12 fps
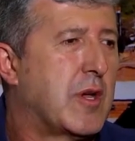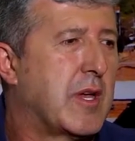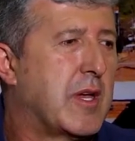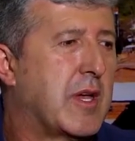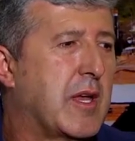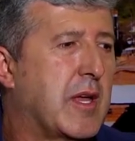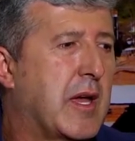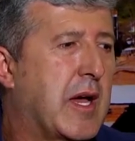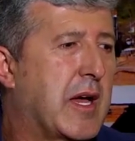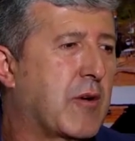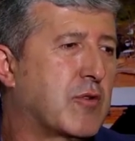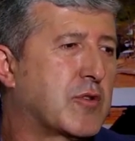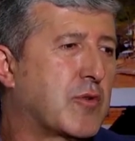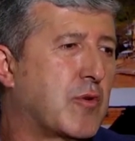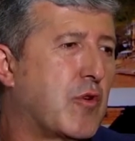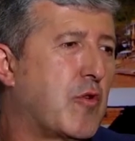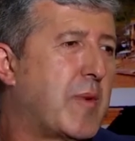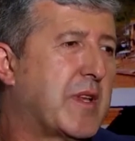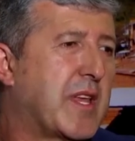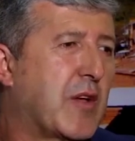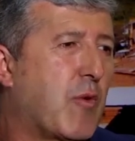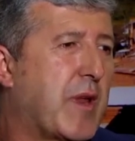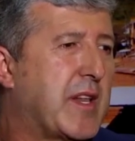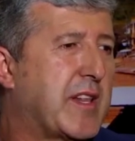eh, ha construido más de
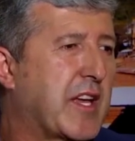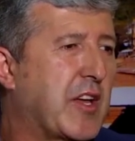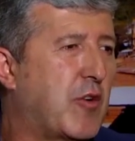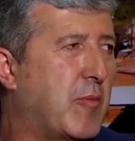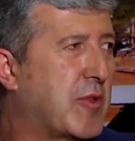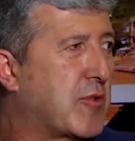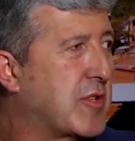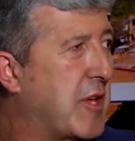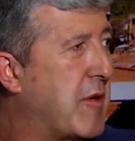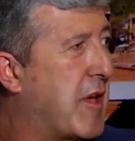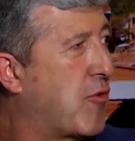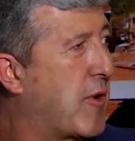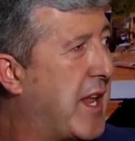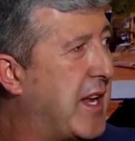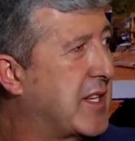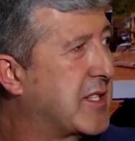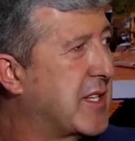40 kilómetros de vías rurales,